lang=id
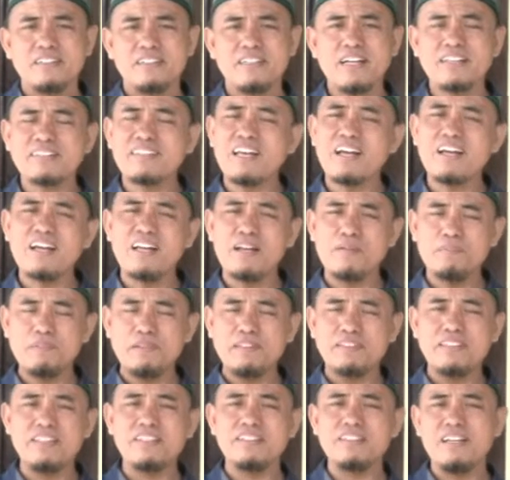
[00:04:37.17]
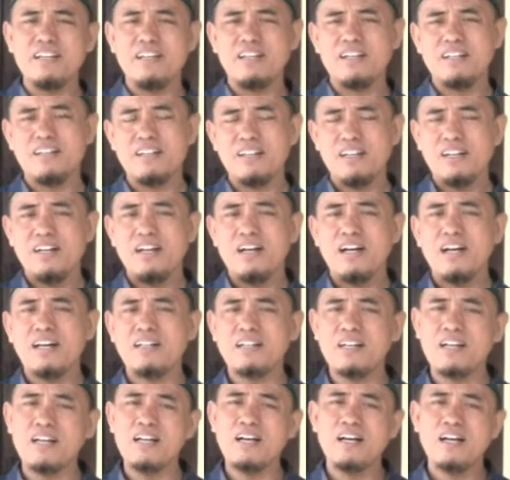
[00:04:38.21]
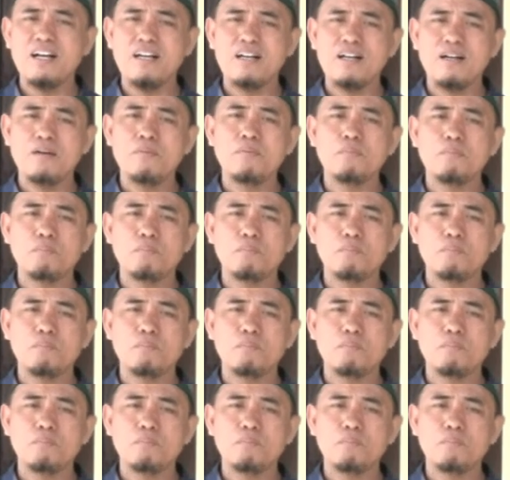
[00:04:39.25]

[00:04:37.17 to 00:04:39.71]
yang tak kalah pentingnya adalah